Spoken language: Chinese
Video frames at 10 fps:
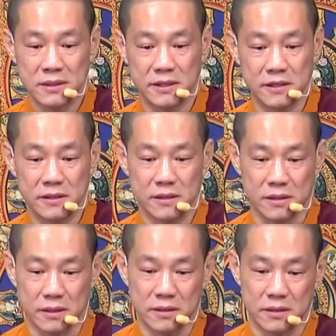近日
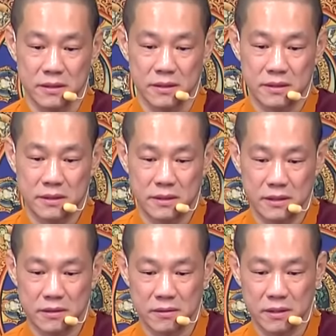得知
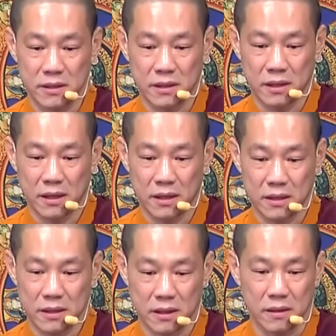其中一
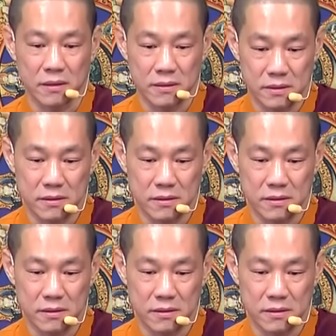胎啊